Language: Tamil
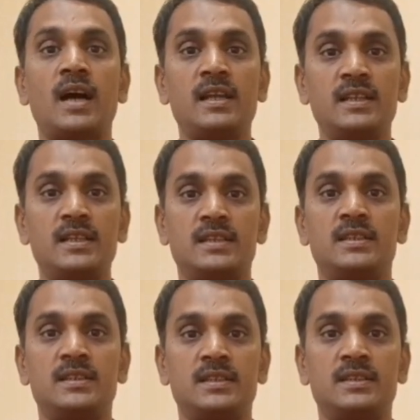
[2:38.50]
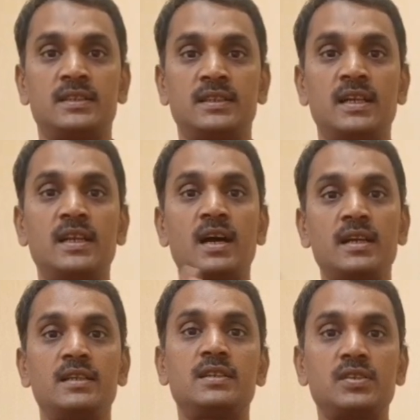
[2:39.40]
இந்த எல்லா
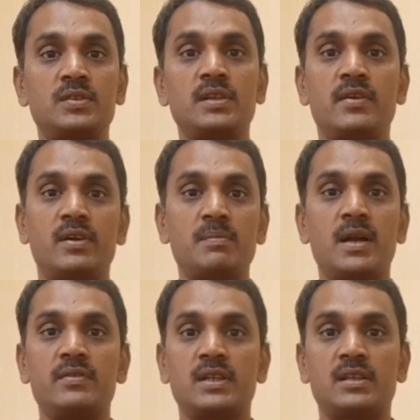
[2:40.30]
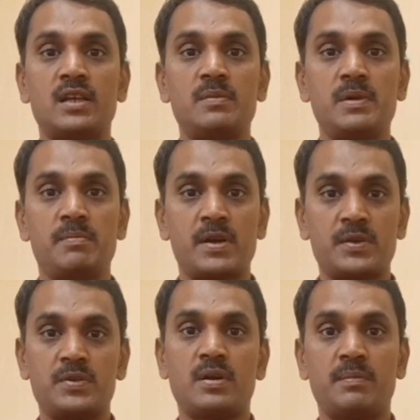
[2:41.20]
இன்கத்துக்கும் நீங்கள் வருமான வரி தள்ளுபடி
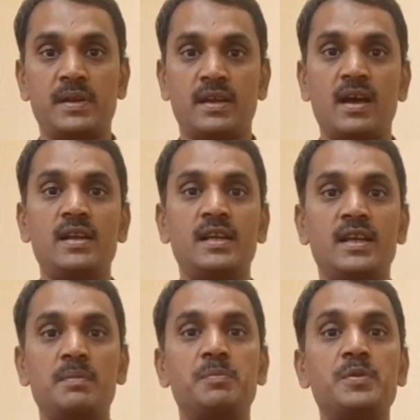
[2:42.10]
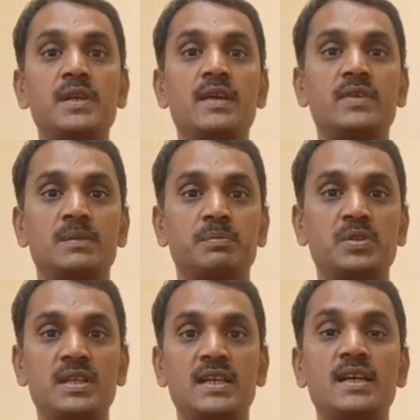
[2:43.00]
பெறணும் அப்படின்னா நீங்கள் புதிய
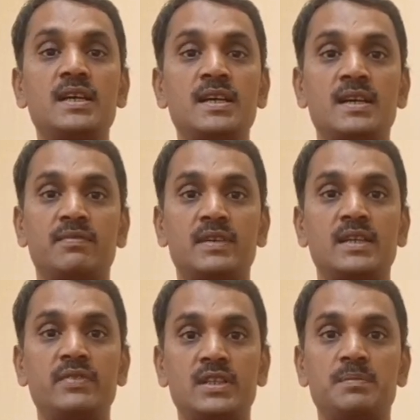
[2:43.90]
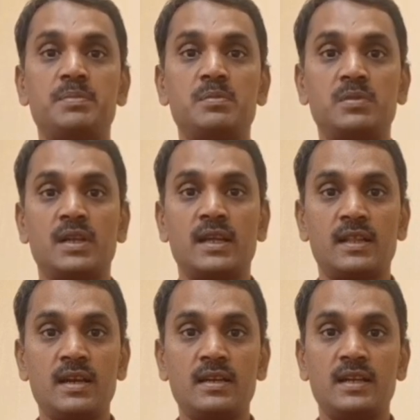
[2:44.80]
புதிய வரி விதிப்பு முறையை
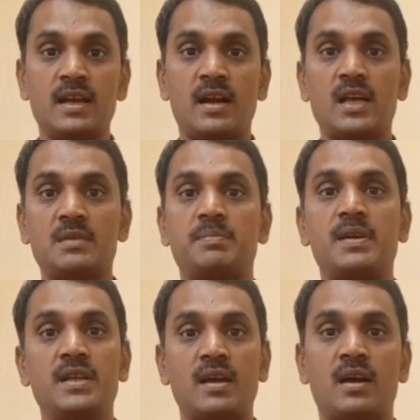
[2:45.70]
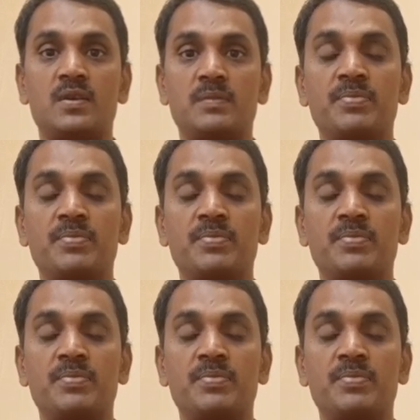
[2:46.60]
தான் நீங்கள் அடாப்ட் பண்ணி ஆகணும்